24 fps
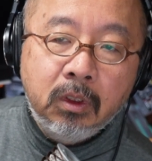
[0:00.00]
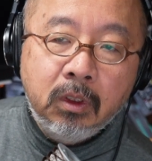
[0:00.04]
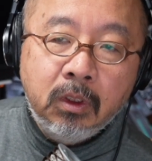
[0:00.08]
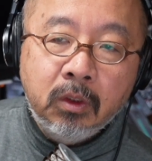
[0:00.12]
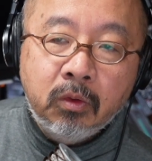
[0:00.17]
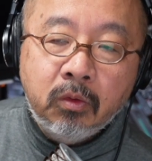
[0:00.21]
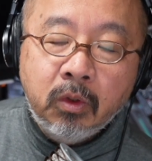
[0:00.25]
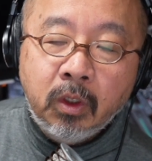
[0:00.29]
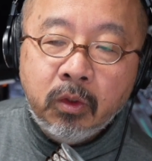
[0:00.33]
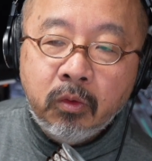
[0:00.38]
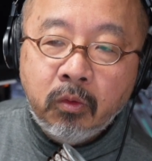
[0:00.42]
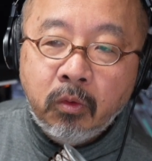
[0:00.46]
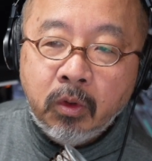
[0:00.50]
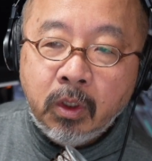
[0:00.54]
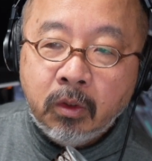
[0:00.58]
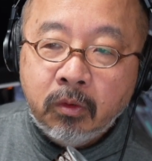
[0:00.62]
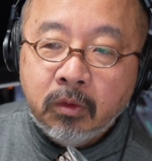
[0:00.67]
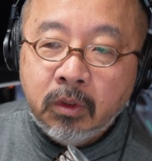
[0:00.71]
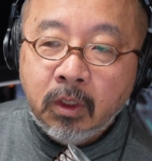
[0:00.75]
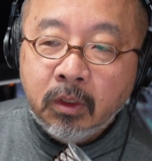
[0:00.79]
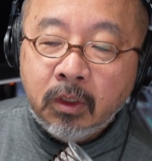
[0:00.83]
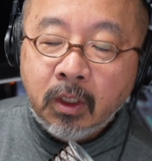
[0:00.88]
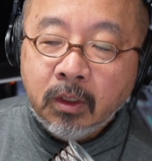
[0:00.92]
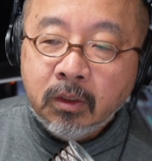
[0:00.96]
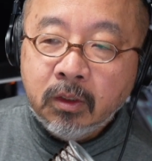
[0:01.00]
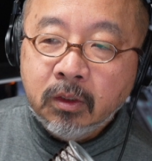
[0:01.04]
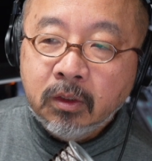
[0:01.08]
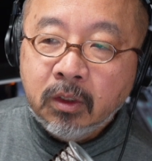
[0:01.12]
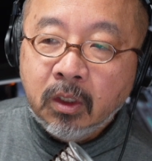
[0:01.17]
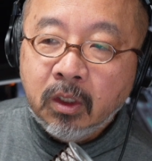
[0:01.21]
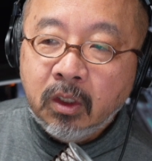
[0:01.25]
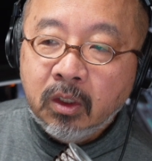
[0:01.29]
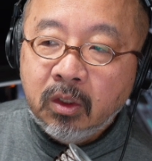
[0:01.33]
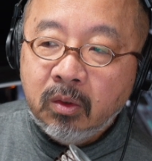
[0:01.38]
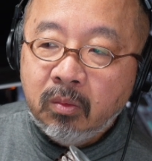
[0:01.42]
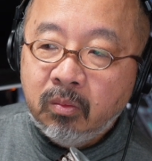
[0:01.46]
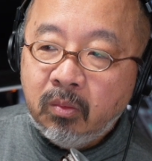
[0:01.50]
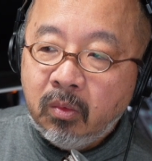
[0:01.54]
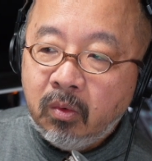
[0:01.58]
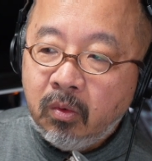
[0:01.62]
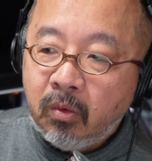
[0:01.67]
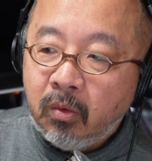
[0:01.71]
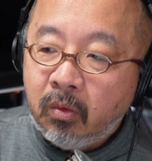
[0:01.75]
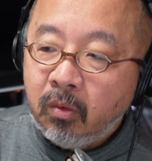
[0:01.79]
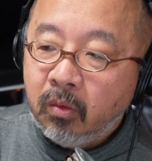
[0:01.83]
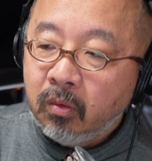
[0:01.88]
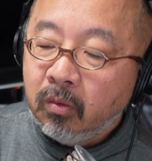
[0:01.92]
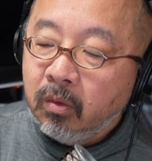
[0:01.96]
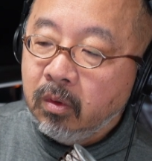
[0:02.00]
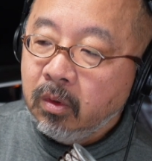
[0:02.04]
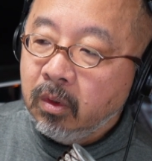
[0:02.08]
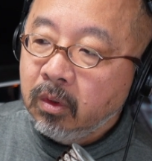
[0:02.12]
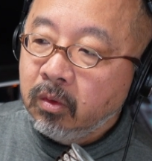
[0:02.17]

ル」これはようやく出たんですけれども